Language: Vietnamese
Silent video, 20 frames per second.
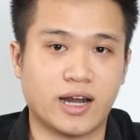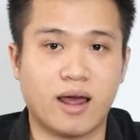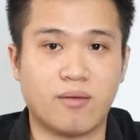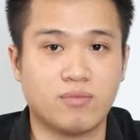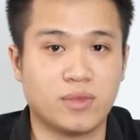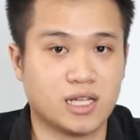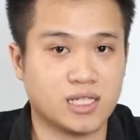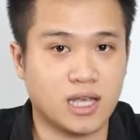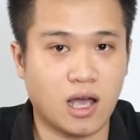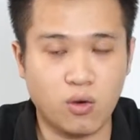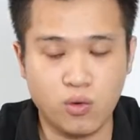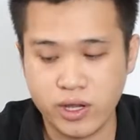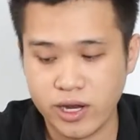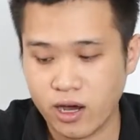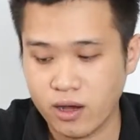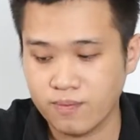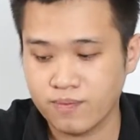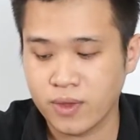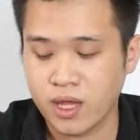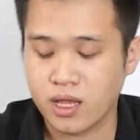tầng 5 tầng 6 gì
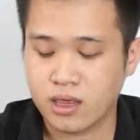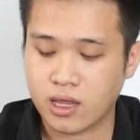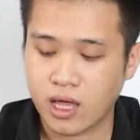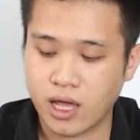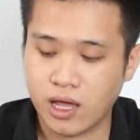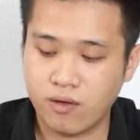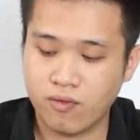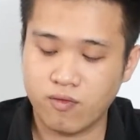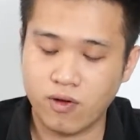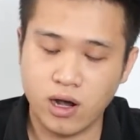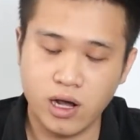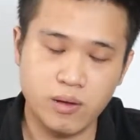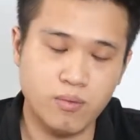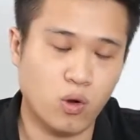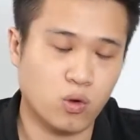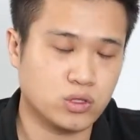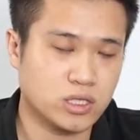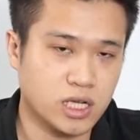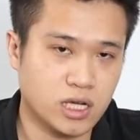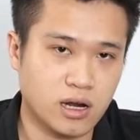đó thì với
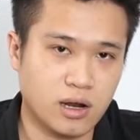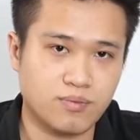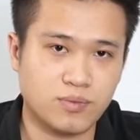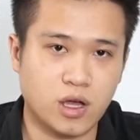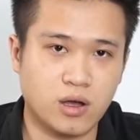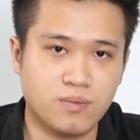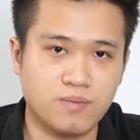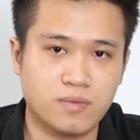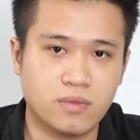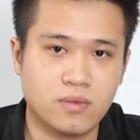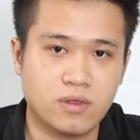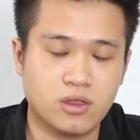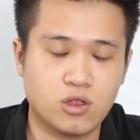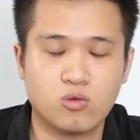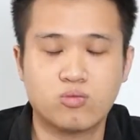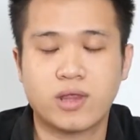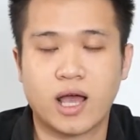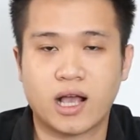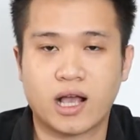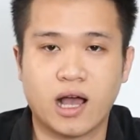một chiếc laptop
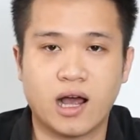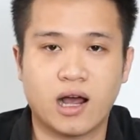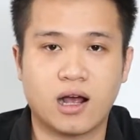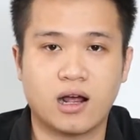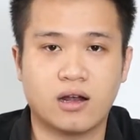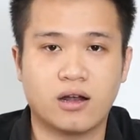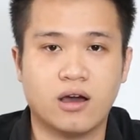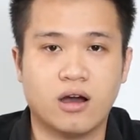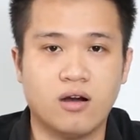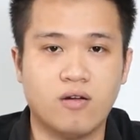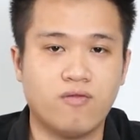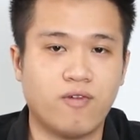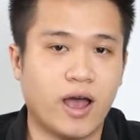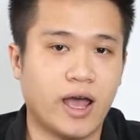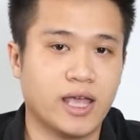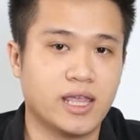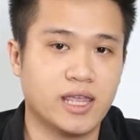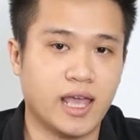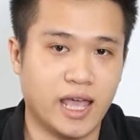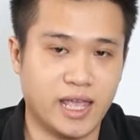chúng ta cần nó
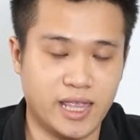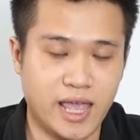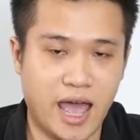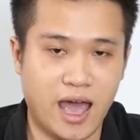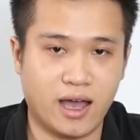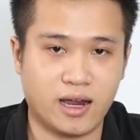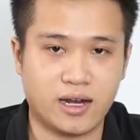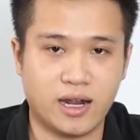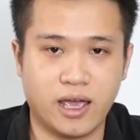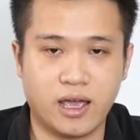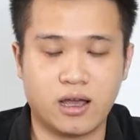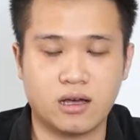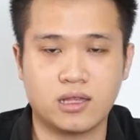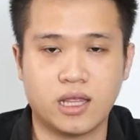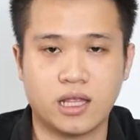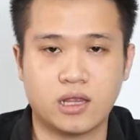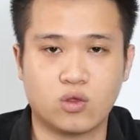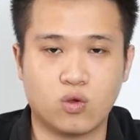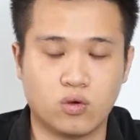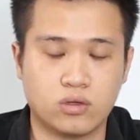phải nhẹ nhàng để có
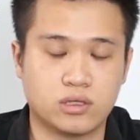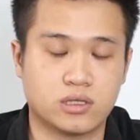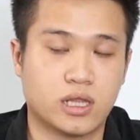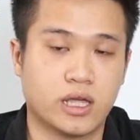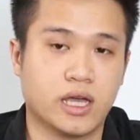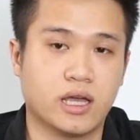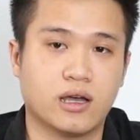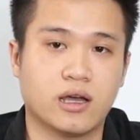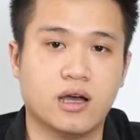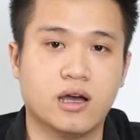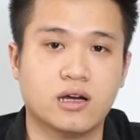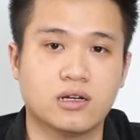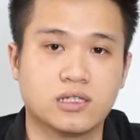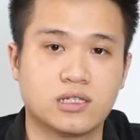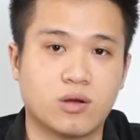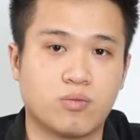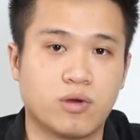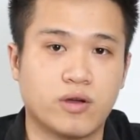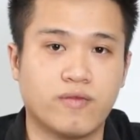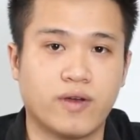thể thuận tiện hơn
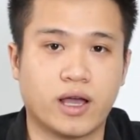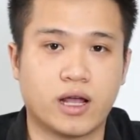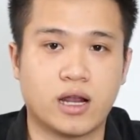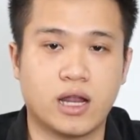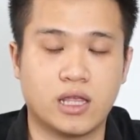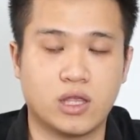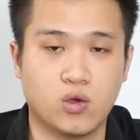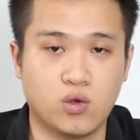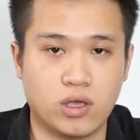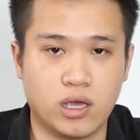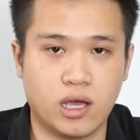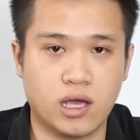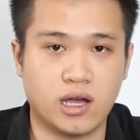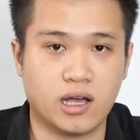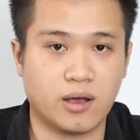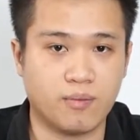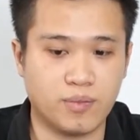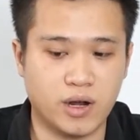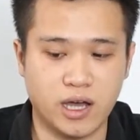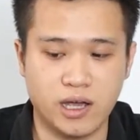trong cái việc là di chuyển ở
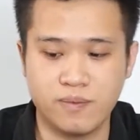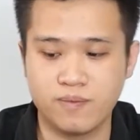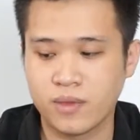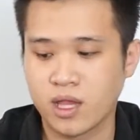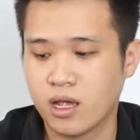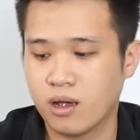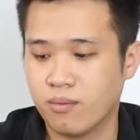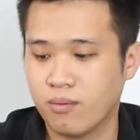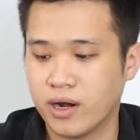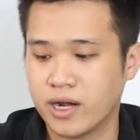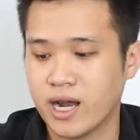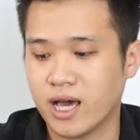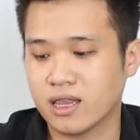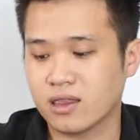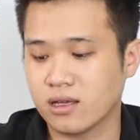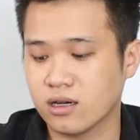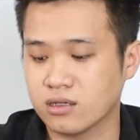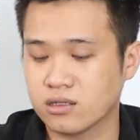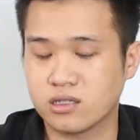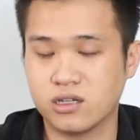khắp nơi mình đã
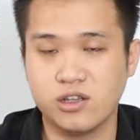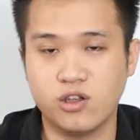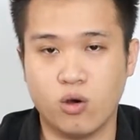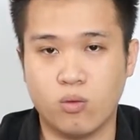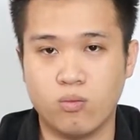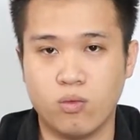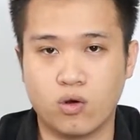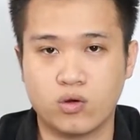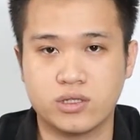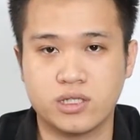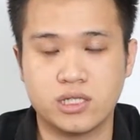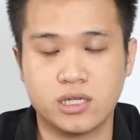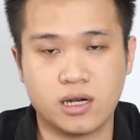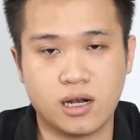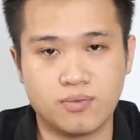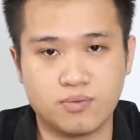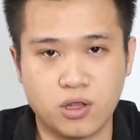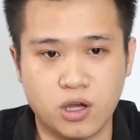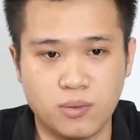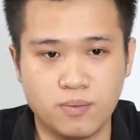từng sử dụng một cái chiếc
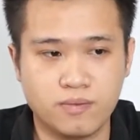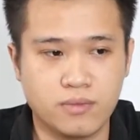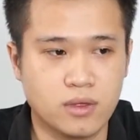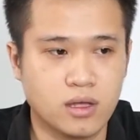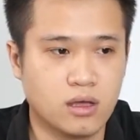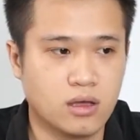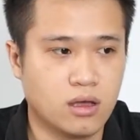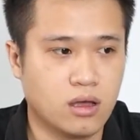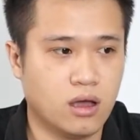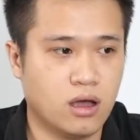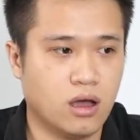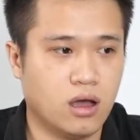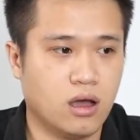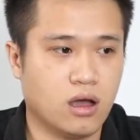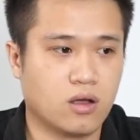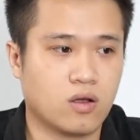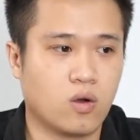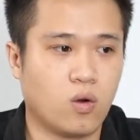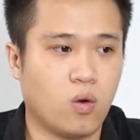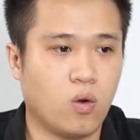laptop
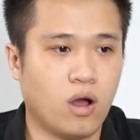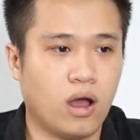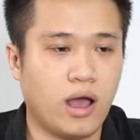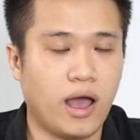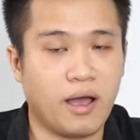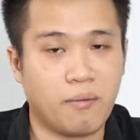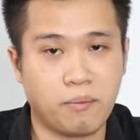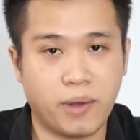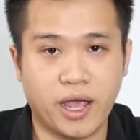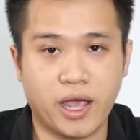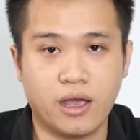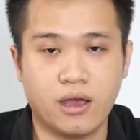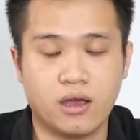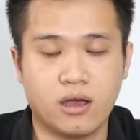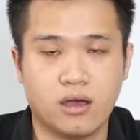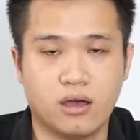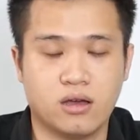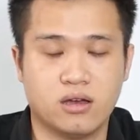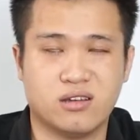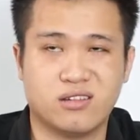Ờ, của HP uh,
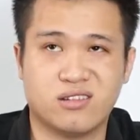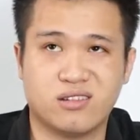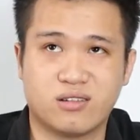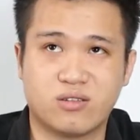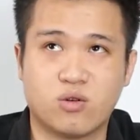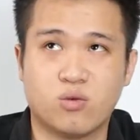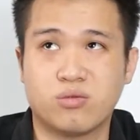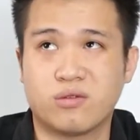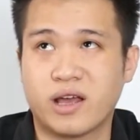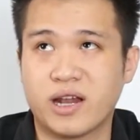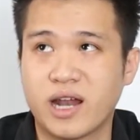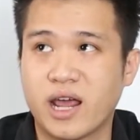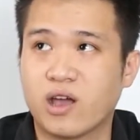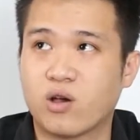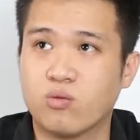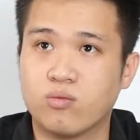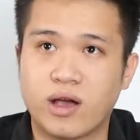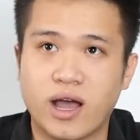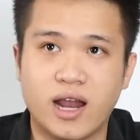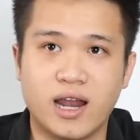ờ, cũng cách đây
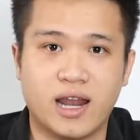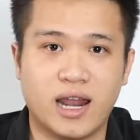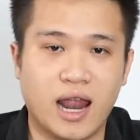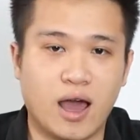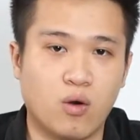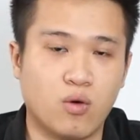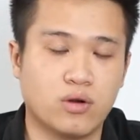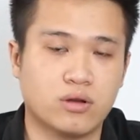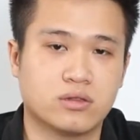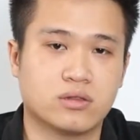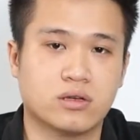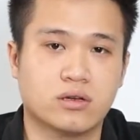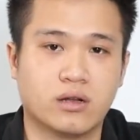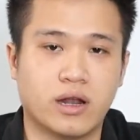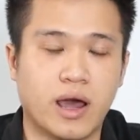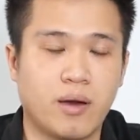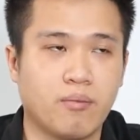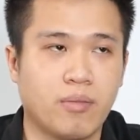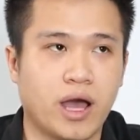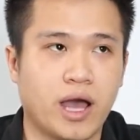cũng khá là lâu rồi từ
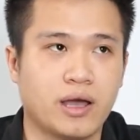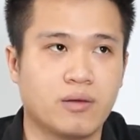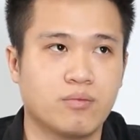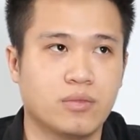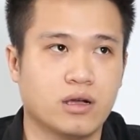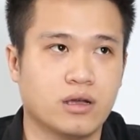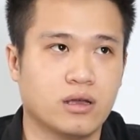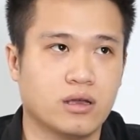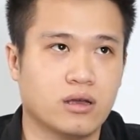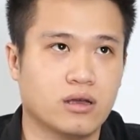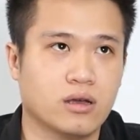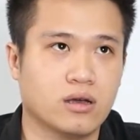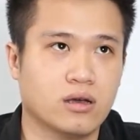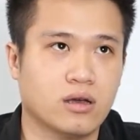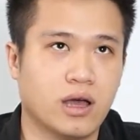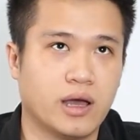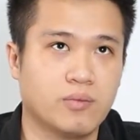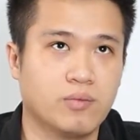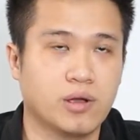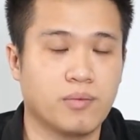năm
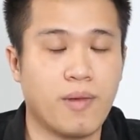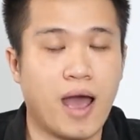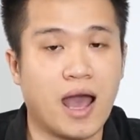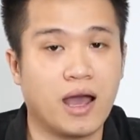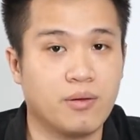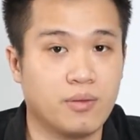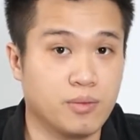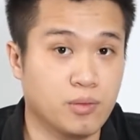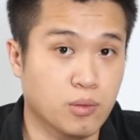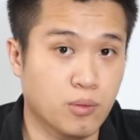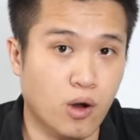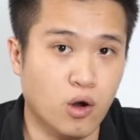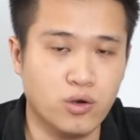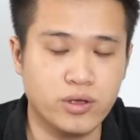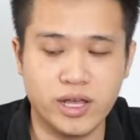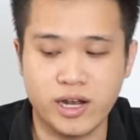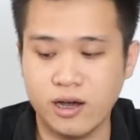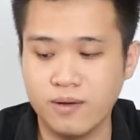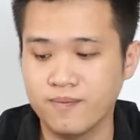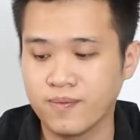2013
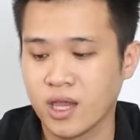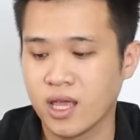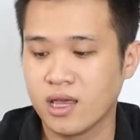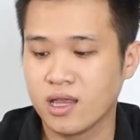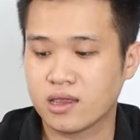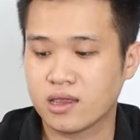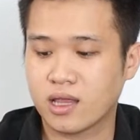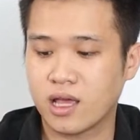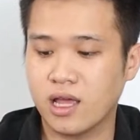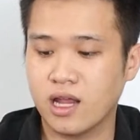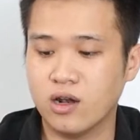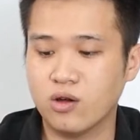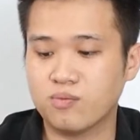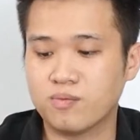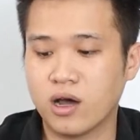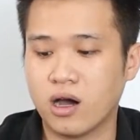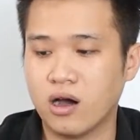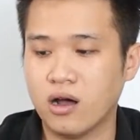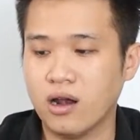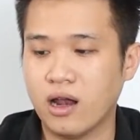2014 gì đó thì
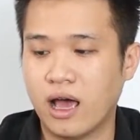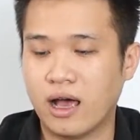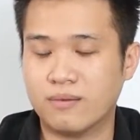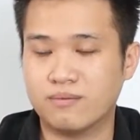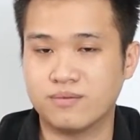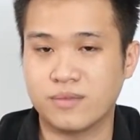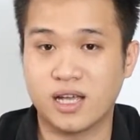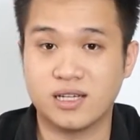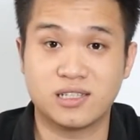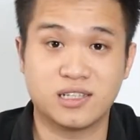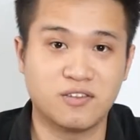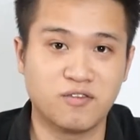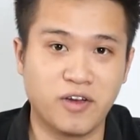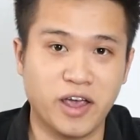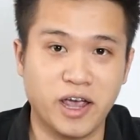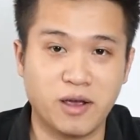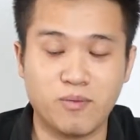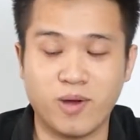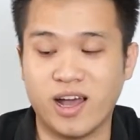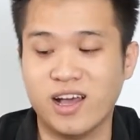lúc đó là à, sinh
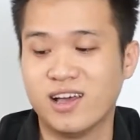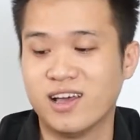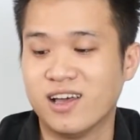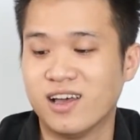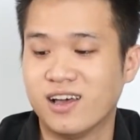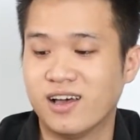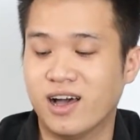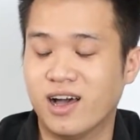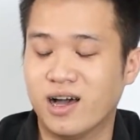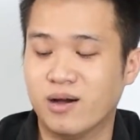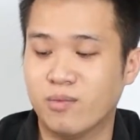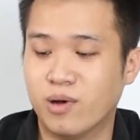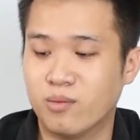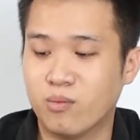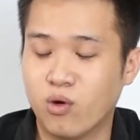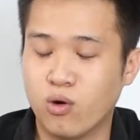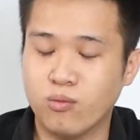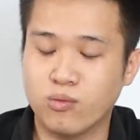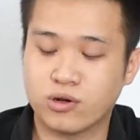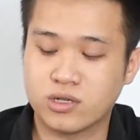viên mà uh,
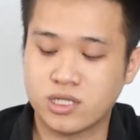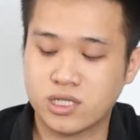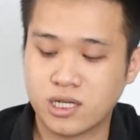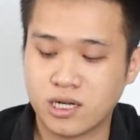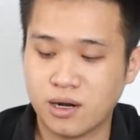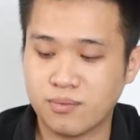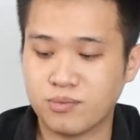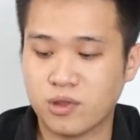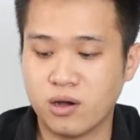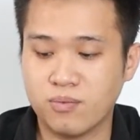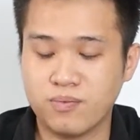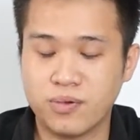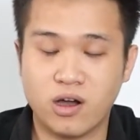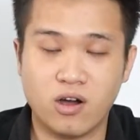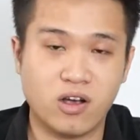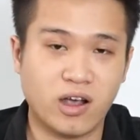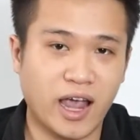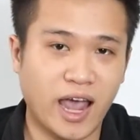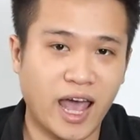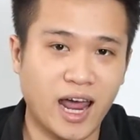mình mua một cái chiếc laptop
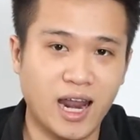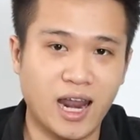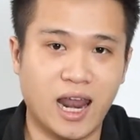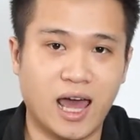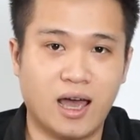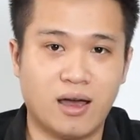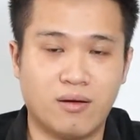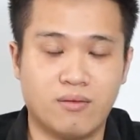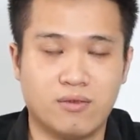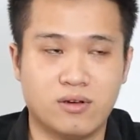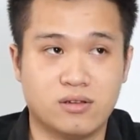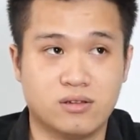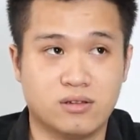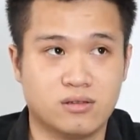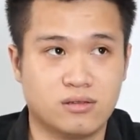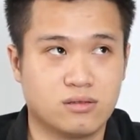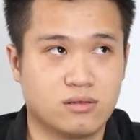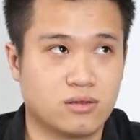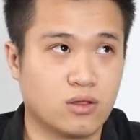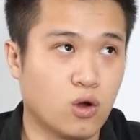nó khá là
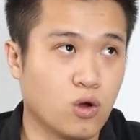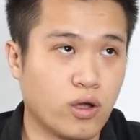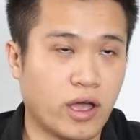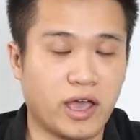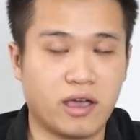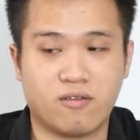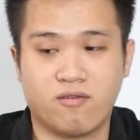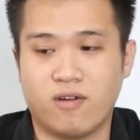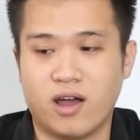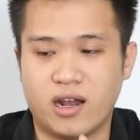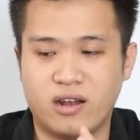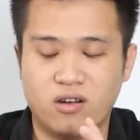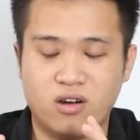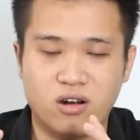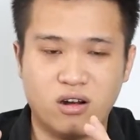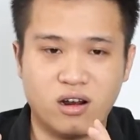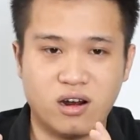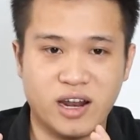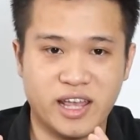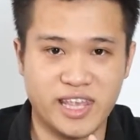uh, thô kệch và
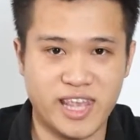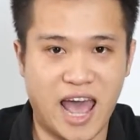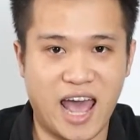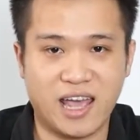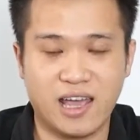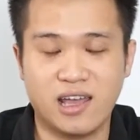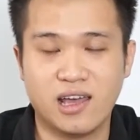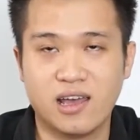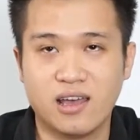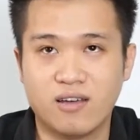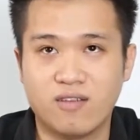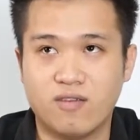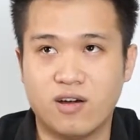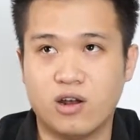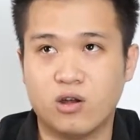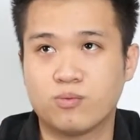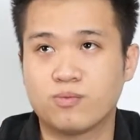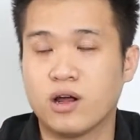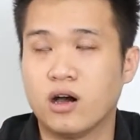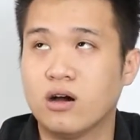nó rất là dày và
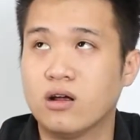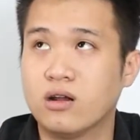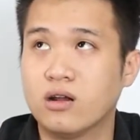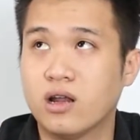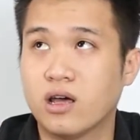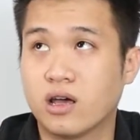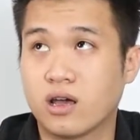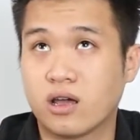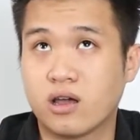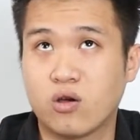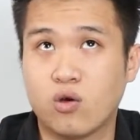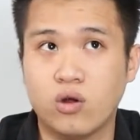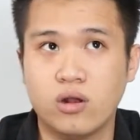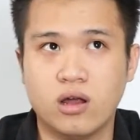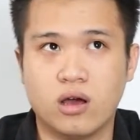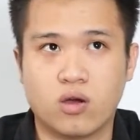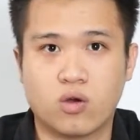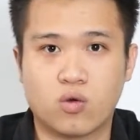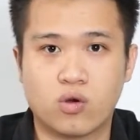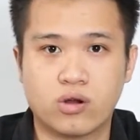lúc đó là khối
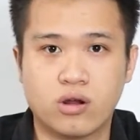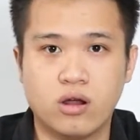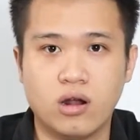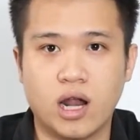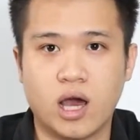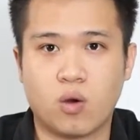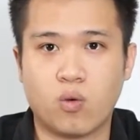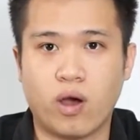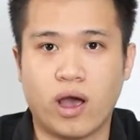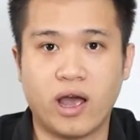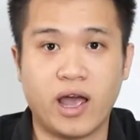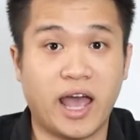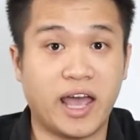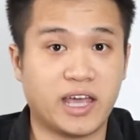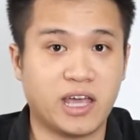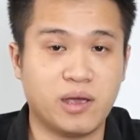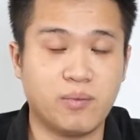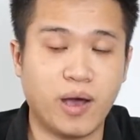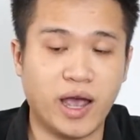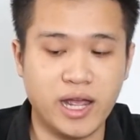lượng của nó là khoảng hai
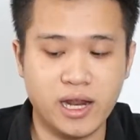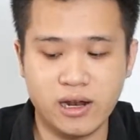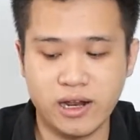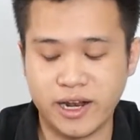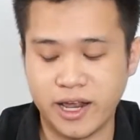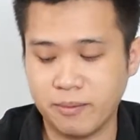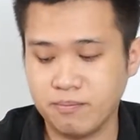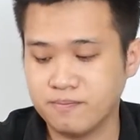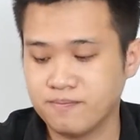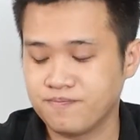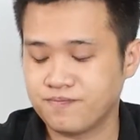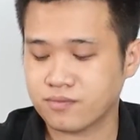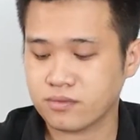ký mấy đó anh em